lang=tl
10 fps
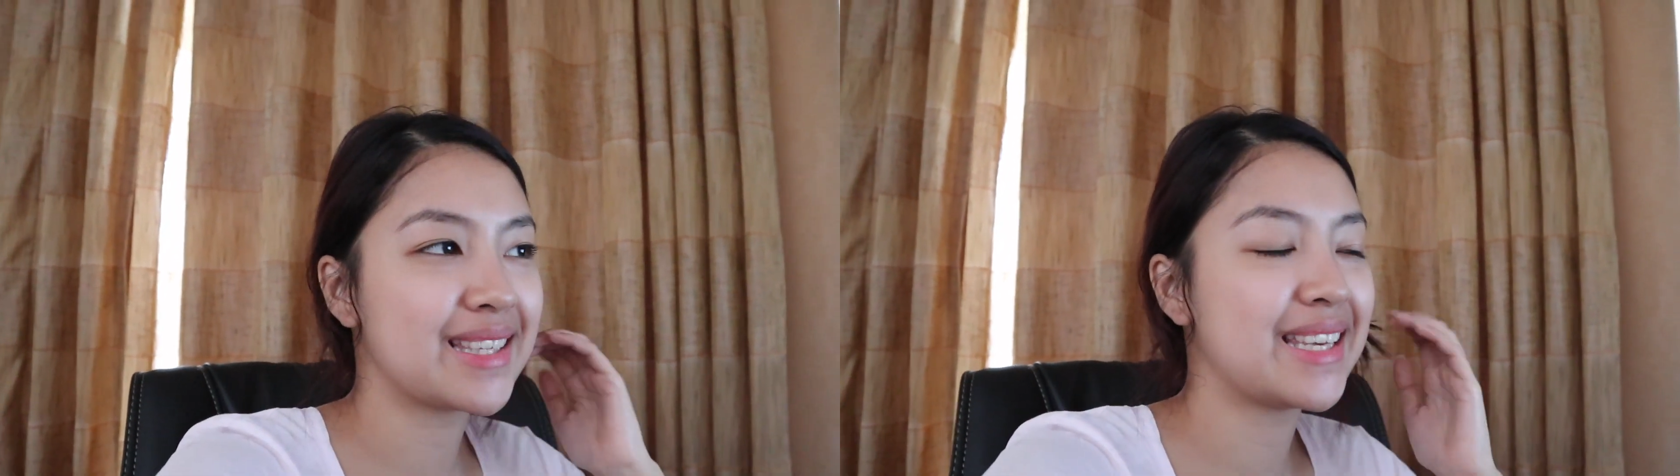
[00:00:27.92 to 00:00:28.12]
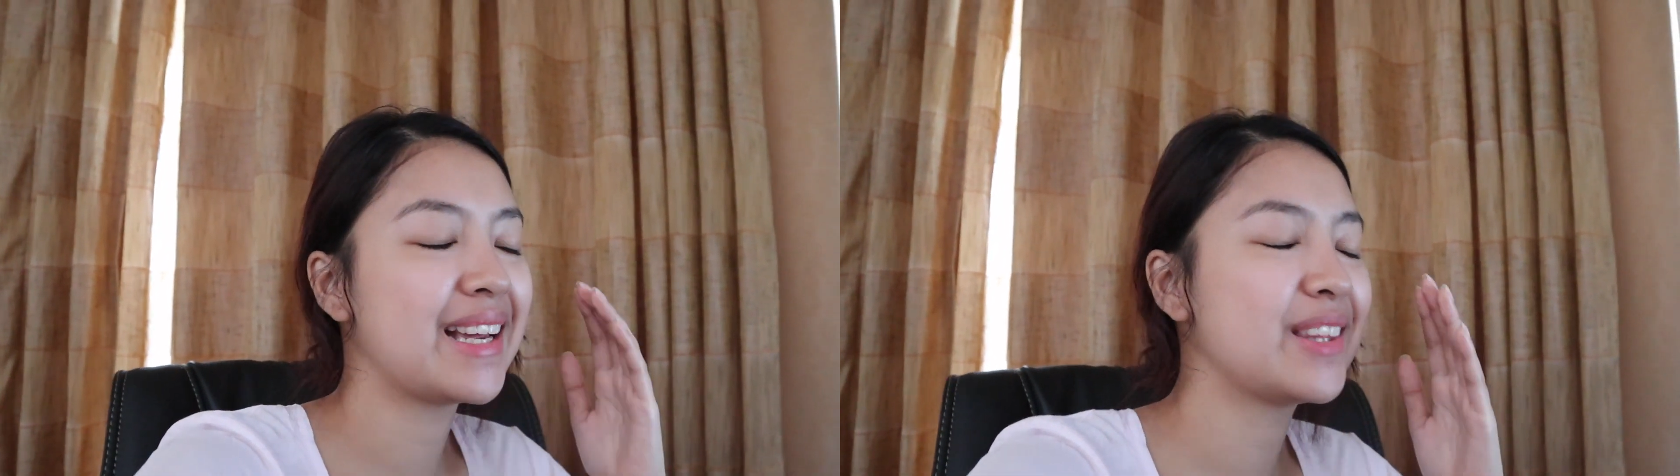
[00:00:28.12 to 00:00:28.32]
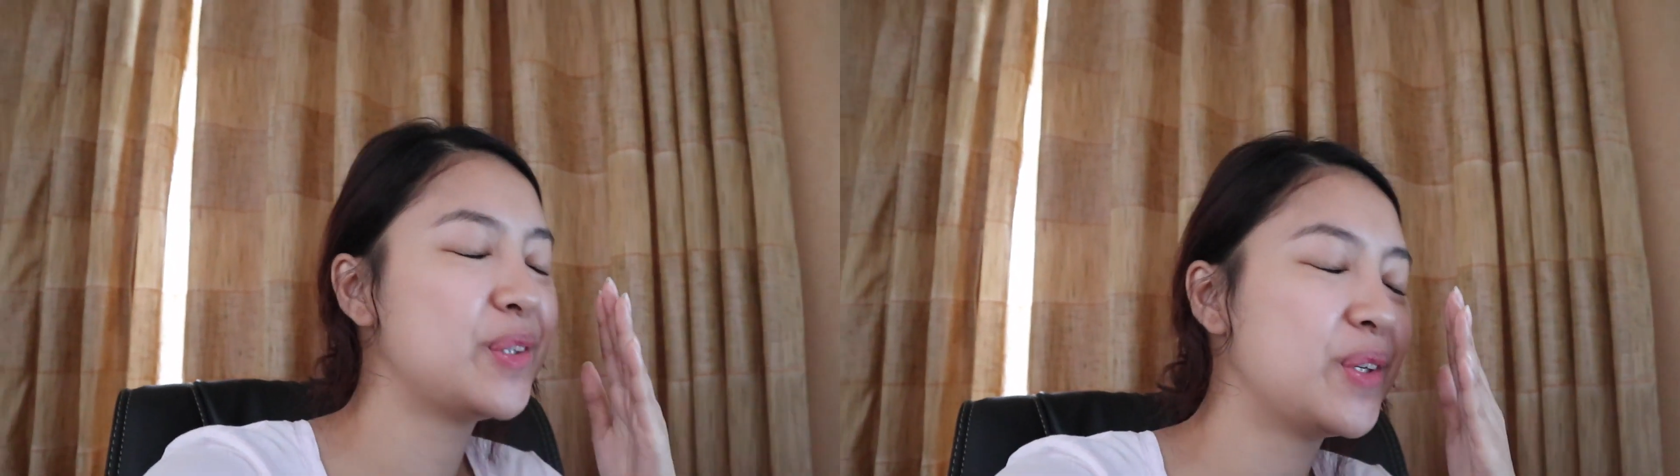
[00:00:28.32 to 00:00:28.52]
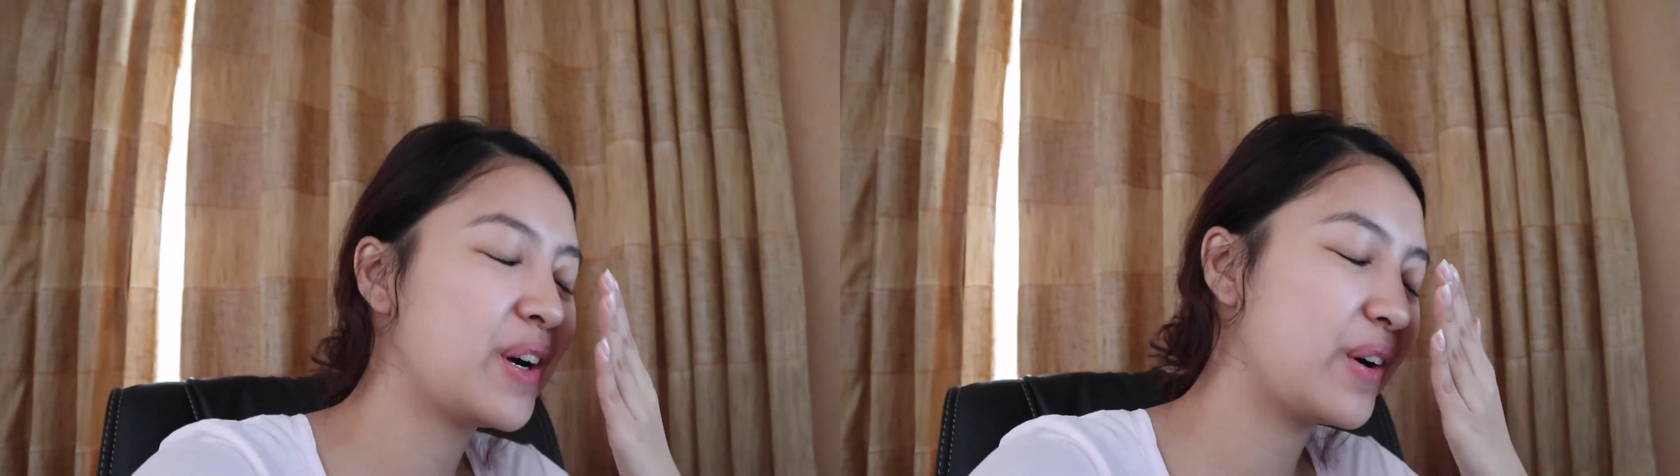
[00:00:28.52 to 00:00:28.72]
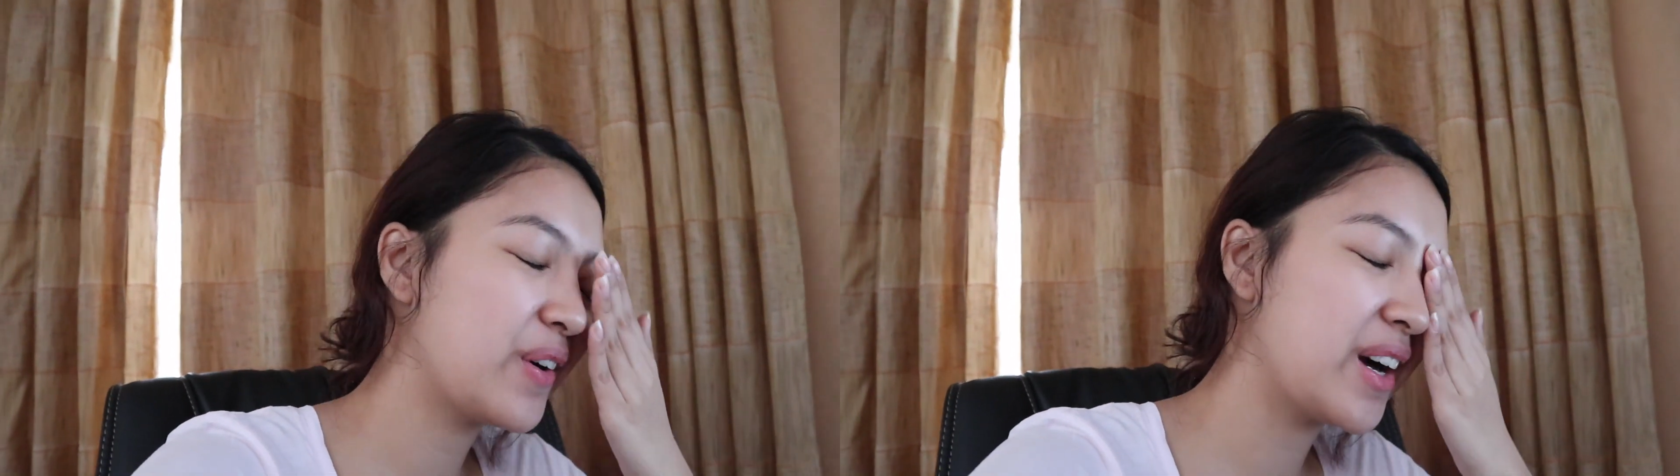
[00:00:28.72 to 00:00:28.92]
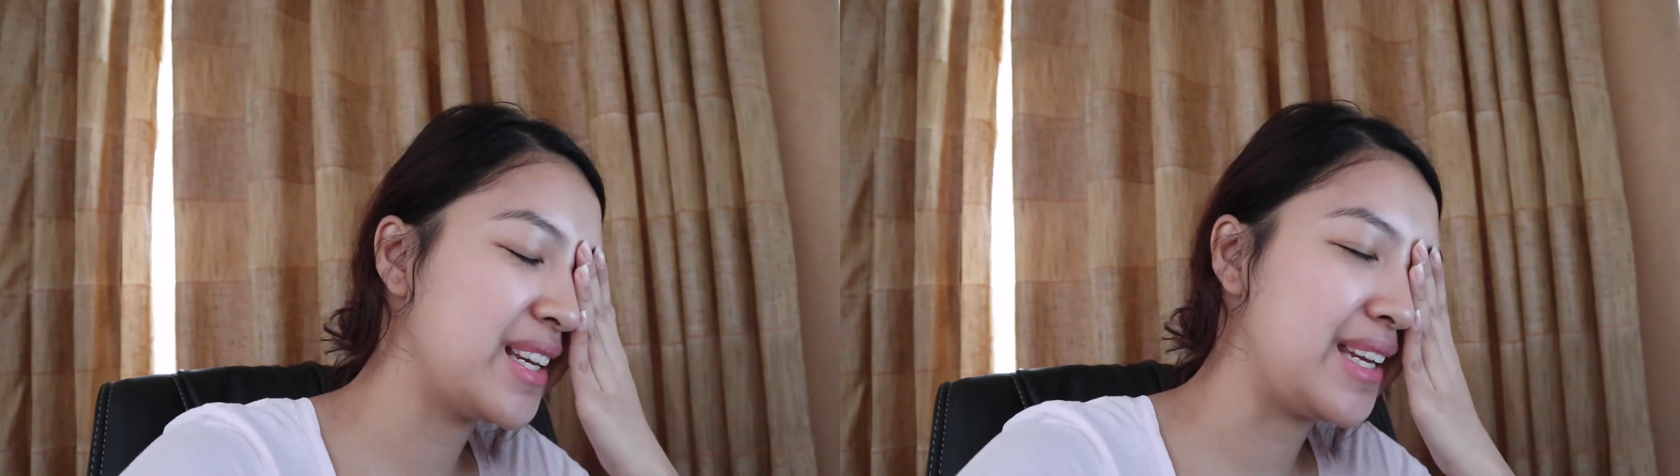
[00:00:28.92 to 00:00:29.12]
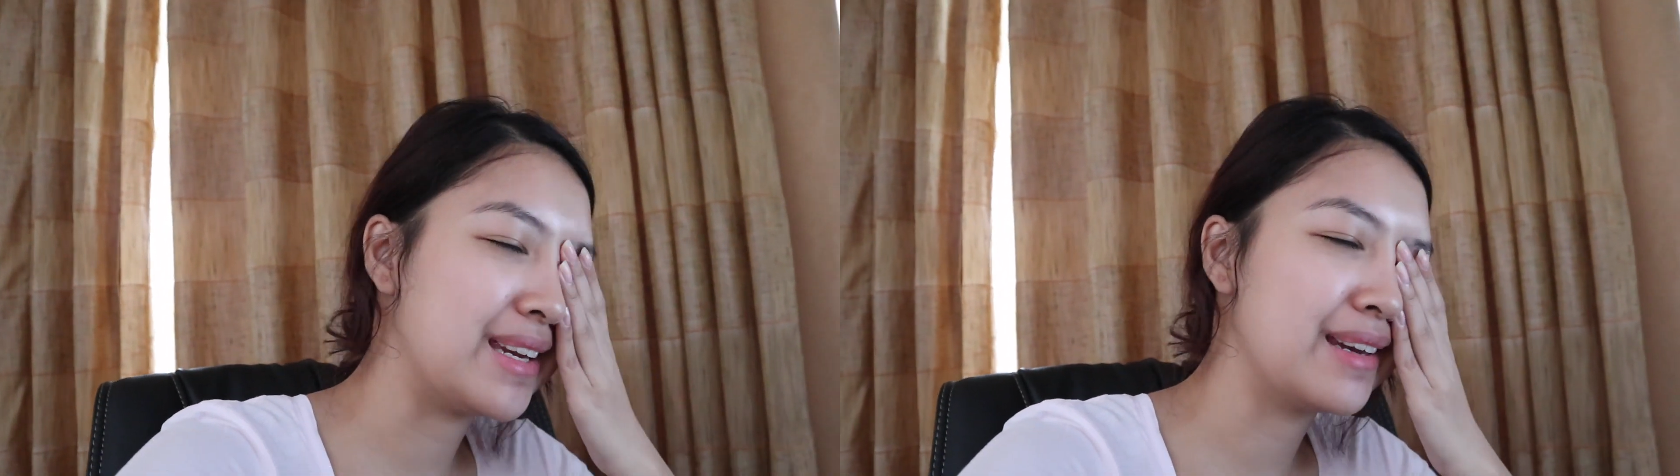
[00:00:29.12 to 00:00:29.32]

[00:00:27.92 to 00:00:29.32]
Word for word: kasi natulog ako kanina